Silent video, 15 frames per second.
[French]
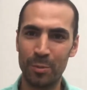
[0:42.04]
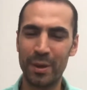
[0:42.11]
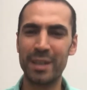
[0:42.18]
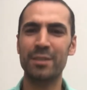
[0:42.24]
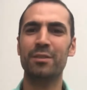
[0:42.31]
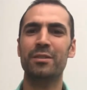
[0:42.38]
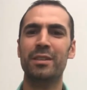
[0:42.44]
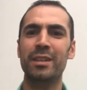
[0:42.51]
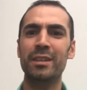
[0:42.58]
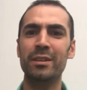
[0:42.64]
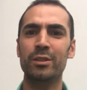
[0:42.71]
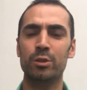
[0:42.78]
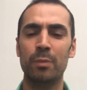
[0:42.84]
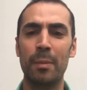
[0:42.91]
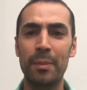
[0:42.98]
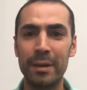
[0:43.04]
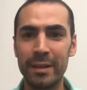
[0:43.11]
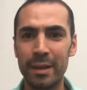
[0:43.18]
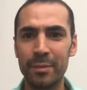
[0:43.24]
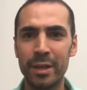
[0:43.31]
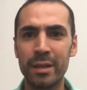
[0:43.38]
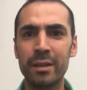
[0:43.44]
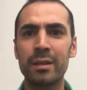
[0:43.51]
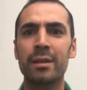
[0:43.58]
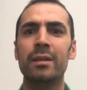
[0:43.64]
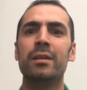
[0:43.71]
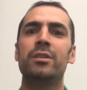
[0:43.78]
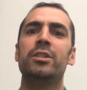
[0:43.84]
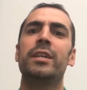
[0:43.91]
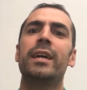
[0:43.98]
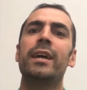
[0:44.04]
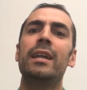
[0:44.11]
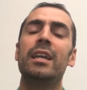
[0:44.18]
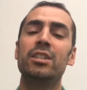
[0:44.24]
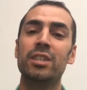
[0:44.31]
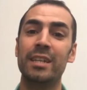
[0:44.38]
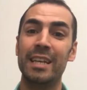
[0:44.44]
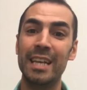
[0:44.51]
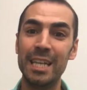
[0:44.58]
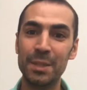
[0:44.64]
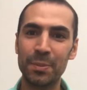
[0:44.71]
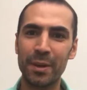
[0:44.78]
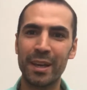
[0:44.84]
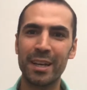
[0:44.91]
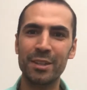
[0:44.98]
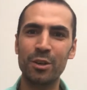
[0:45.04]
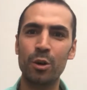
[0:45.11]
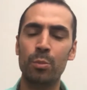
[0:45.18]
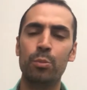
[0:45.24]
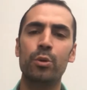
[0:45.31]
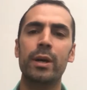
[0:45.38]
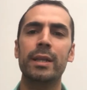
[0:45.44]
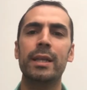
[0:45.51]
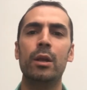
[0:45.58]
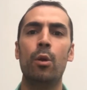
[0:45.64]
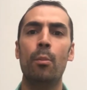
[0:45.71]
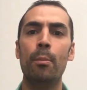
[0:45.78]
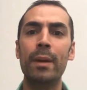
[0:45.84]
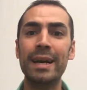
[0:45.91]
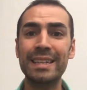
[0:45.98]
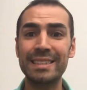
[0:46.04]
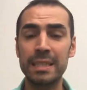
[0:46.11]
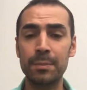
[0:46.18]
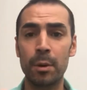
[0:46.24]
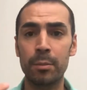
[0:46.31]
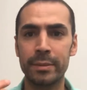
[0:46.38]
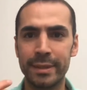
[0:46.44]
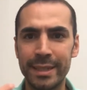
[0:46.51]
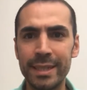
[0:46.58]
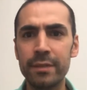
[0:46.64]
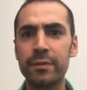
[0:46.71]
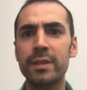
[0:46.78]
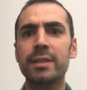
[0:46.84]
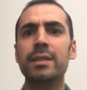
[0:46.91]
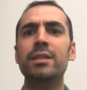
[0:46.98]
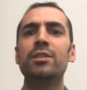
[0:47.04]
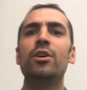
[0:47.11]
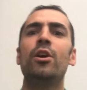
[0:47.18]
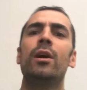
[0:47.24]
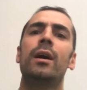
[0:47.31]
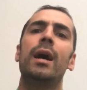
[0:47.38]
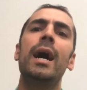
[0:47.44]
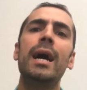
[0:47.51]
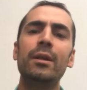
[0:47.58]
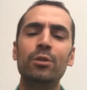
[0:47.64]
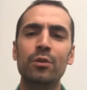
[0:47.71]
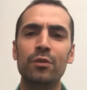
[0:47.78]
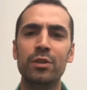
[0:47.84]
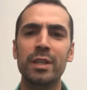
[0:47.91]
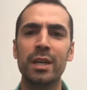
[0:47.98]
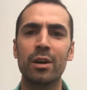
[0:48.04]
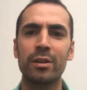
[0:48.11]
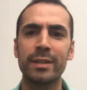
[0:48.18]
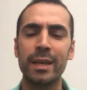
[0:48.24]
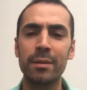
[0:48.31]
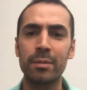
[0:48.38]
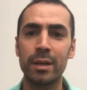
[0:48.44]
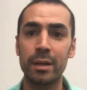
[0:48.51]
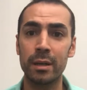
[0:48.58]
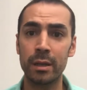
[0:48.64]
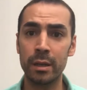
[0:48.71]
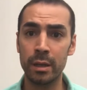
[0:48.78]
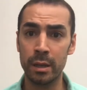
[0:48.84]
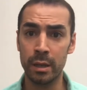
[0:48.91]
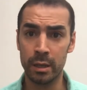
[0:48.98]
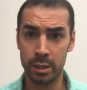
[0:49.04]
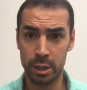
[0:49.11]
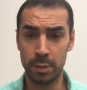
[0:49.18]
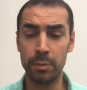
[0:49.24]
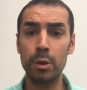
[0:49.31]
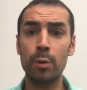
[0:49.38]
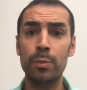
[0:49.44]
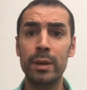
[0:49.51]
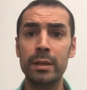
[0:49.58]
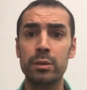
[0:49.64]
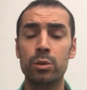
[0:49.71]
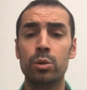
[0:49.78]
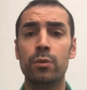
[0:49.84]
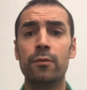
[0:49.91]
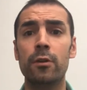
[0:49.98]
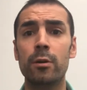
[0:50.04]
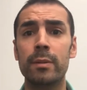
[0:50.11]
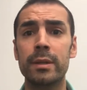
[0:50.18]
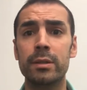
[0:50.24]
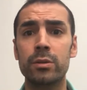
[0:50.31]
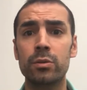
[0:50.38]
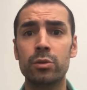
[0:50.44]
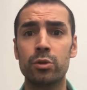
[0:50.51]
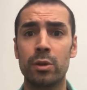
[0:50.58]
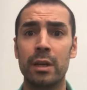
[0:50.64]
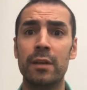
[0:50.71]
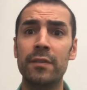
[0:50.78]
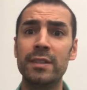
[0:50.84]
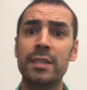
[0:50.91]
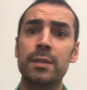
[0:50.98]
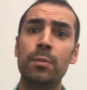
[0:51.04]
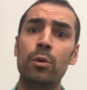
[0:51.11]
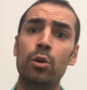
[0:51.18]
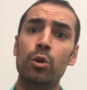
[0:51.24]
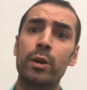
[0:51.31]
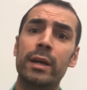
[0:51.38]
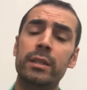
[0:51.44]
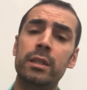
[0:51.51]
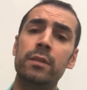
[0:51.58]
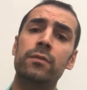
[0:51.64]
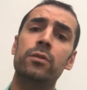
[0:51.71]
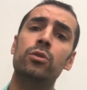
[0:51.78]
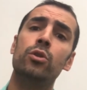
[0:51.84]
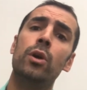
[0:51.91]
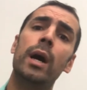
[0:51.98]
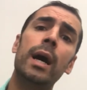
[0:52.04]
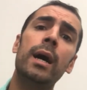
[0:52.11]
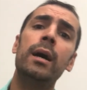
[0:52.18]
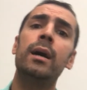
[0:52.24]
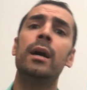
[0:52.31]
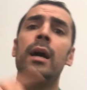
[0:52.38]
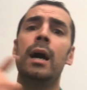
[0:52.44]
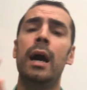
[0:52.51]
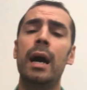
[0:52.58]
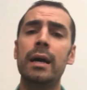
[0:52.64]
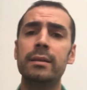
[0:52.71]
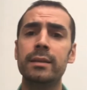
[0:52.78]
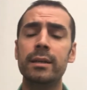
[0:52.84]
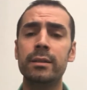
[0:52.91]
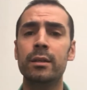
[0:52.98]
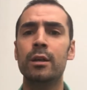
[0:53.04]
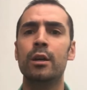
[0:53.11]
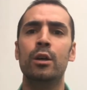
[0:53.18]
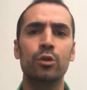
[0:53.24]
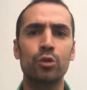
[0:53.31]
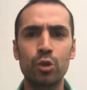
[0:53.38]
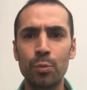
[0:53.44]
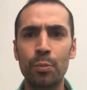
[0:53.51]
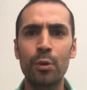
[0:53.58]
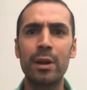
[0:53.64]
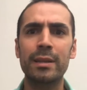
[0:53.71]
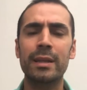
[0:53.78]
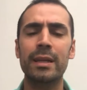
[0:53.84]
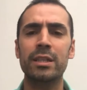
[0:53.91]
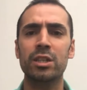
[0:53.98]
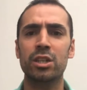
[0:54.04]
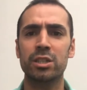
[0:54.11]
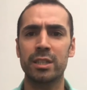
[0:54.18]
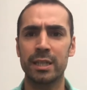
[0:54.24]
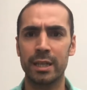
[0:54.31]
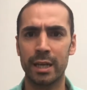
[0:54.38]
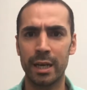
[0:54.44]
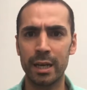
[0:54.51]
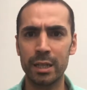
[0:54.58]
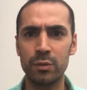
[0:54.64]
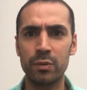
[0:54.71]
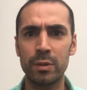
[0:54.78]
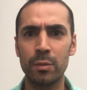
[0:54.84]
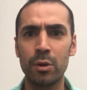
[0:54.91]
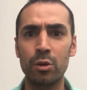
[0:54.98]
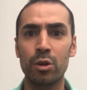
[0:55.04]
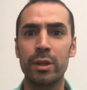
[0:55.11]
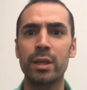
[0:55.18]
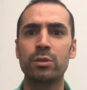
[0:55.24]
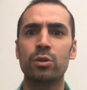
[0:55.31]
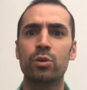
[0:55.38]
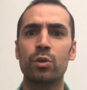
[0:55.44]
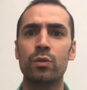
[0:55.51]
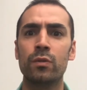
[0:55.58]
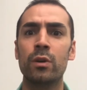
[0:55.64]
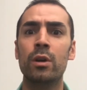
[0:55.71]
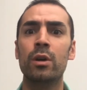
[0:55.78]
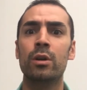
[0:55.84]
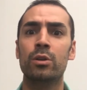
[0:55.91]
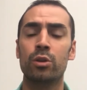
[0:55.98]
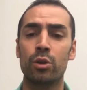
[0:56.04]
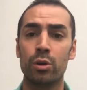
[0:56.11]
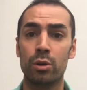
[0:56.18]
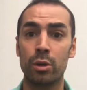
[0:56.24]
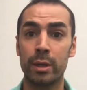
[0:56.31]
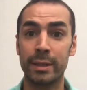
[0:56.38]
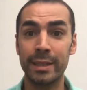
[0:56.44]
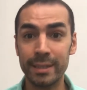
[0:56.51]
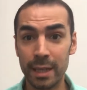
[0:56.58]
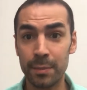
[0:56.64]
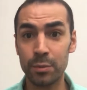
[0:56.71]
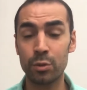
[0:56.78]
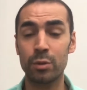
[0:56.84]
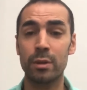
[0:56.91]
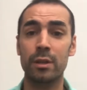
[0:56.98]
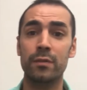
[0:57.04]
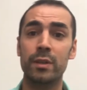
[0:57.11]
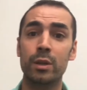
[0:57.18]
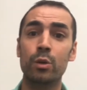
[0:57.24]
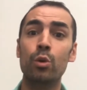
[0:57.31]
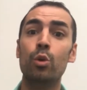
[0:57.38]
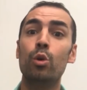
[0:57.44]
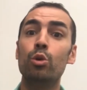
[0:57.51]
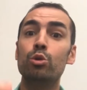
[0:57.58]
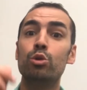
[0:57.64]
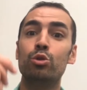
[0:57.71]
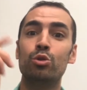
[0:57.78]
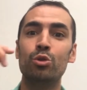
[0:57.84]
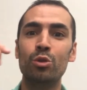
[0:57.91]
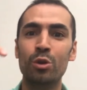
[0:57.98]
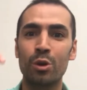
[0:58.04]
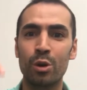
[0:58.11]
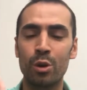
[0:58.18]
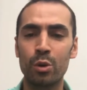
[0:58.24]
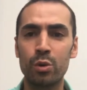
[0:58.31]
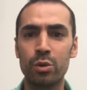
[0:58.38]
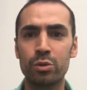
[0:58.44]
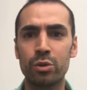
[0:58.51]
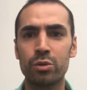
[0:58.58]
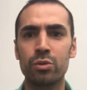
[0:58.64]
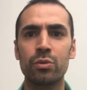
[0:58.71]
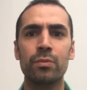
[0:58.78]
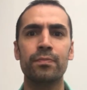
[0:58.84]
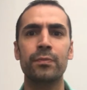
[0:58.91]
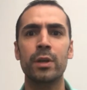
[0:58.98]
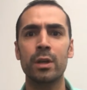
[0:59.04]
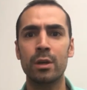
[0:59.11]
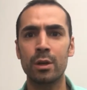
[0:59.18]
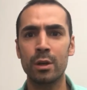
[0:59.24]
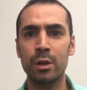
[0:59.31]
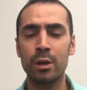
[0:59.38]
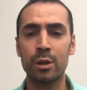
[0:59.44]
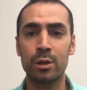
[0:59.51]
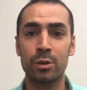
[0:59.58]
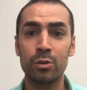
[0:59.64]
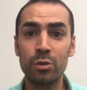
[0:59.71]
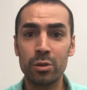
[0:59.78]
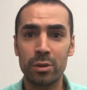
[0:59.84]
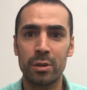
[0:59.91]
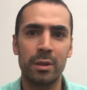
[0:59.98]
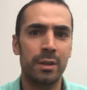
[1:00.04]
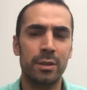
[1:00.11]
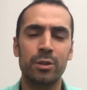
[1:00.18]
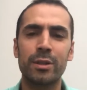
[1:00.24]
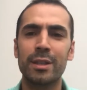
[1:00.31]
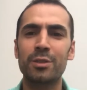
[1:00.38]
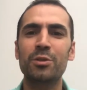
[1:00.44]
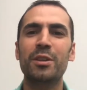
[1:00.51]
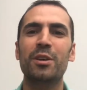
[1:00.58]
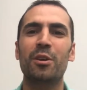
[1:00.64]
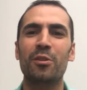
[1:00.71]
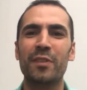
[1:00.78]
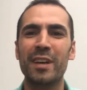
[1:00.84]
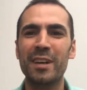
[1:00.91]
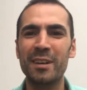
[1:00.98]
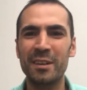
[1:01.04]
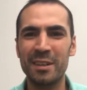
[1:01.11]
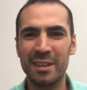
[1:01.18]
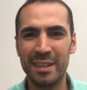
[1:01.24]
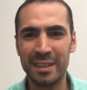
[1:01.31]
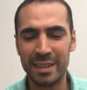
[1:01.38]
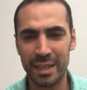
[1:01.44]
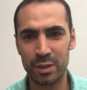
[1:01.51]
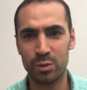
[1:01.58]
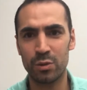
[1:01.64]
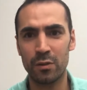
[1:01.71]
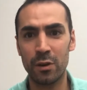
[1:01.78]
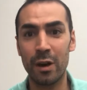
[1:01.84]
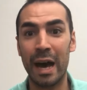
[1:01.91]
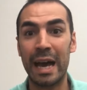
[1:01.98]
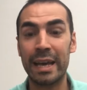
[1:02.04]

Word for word: Je m'appelle Damien. J'ai créé la chaîne Esprit Gagnant pour aider le maximum d'investisseurs à devenir rentable J'ai mis en place une formation sur l'investissement locatif de A à Z. Tu peux la télécharger gratuitement. Le lien se trouve dans la description de la vidéo, au-dessus ou en dessous. Donc, c'est une question qui revient très souvent.